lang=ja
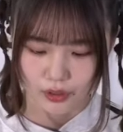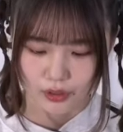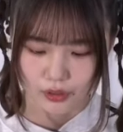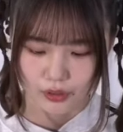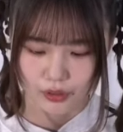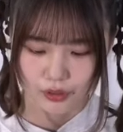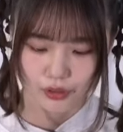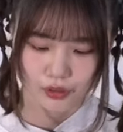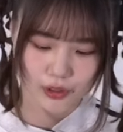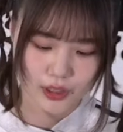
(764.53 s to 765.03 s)

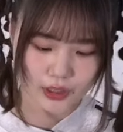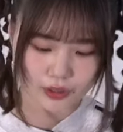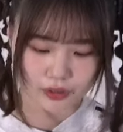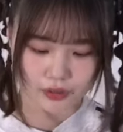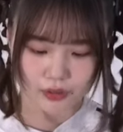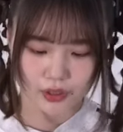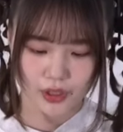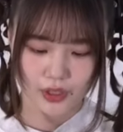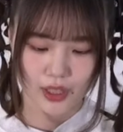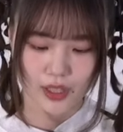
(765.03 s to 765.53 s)
中
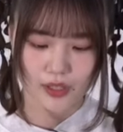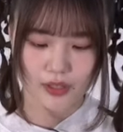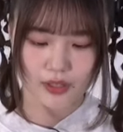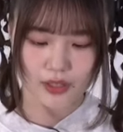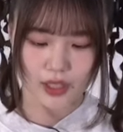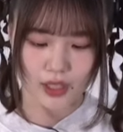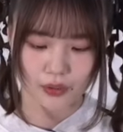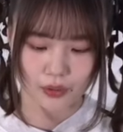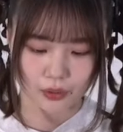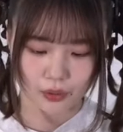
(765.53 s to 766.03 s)
学にねん
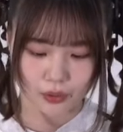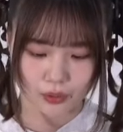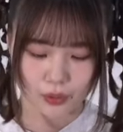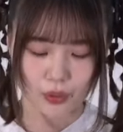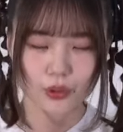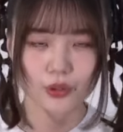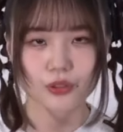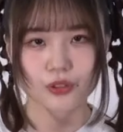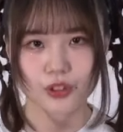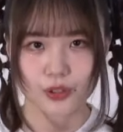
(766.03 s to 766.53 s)
生の
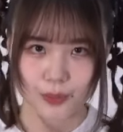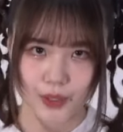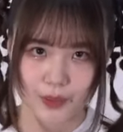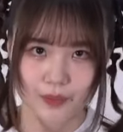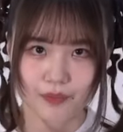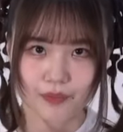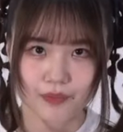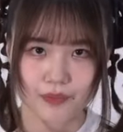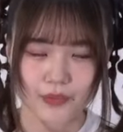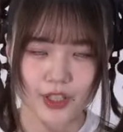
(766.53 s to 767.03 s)
ろっくみ、
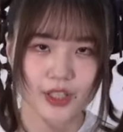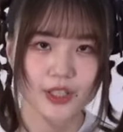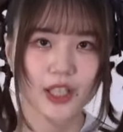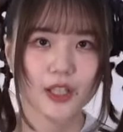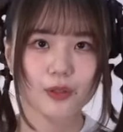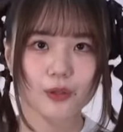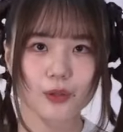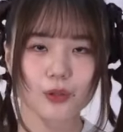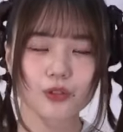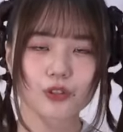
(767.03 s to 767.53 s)
にね
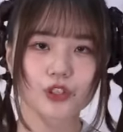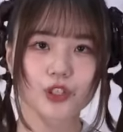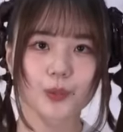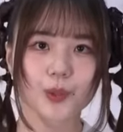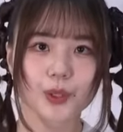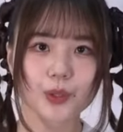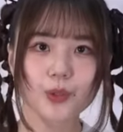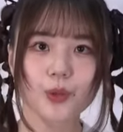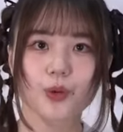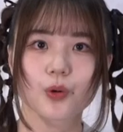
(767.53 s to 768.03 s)
んろっく
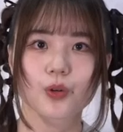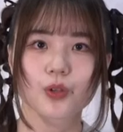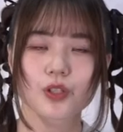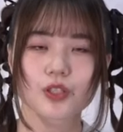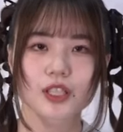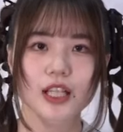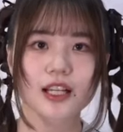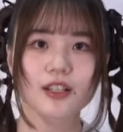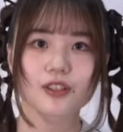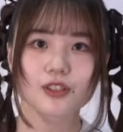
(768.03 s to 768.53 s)
みの
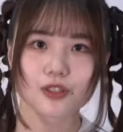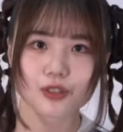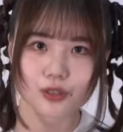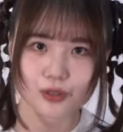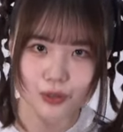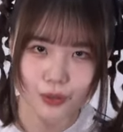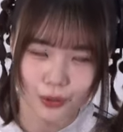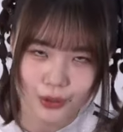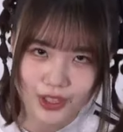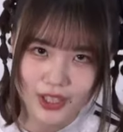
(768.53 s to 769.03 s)
さんじゅ
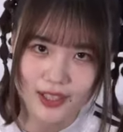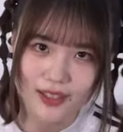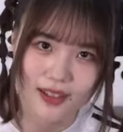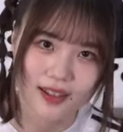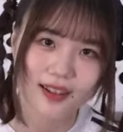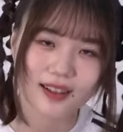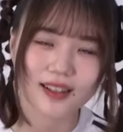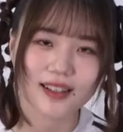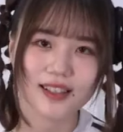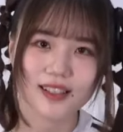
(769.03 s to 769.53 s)
うごにん
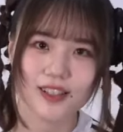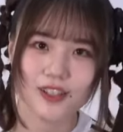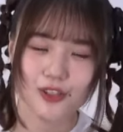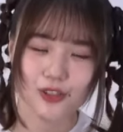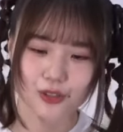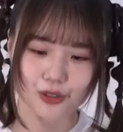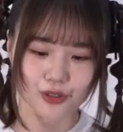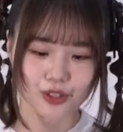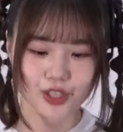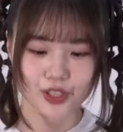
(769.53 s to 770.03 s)
が
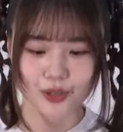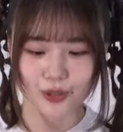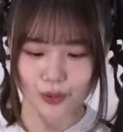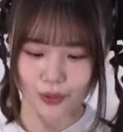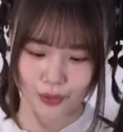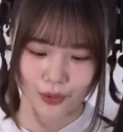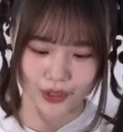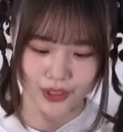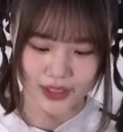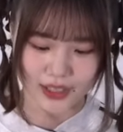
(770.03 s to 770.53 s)
主人
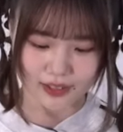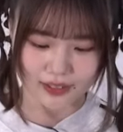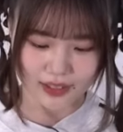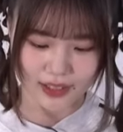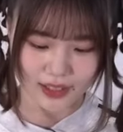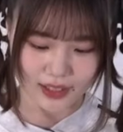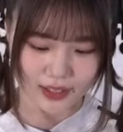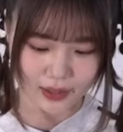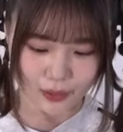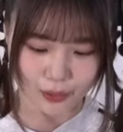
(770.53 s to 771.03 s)
公になっ
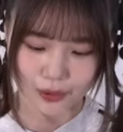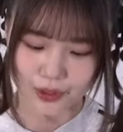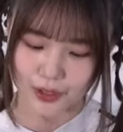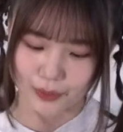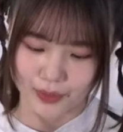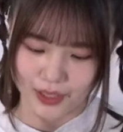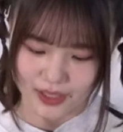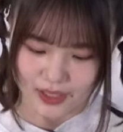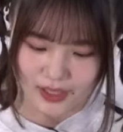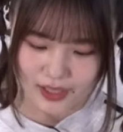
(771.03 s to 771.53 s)
ており
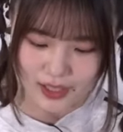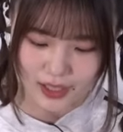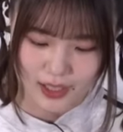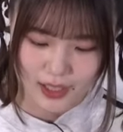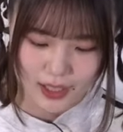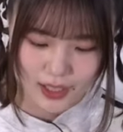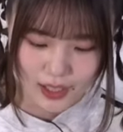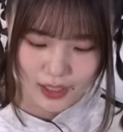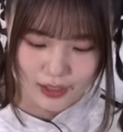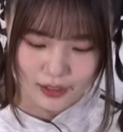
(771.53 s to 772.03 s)
ます。
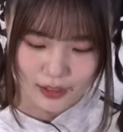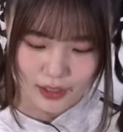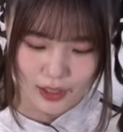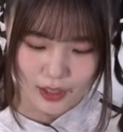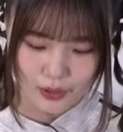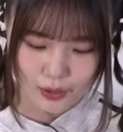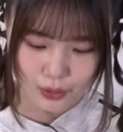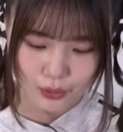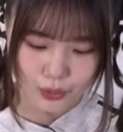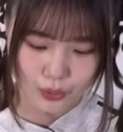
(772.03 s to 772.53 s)

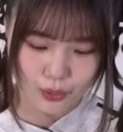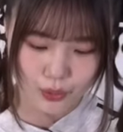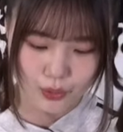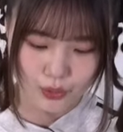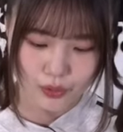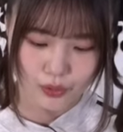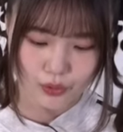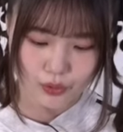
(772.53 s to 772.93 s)
でその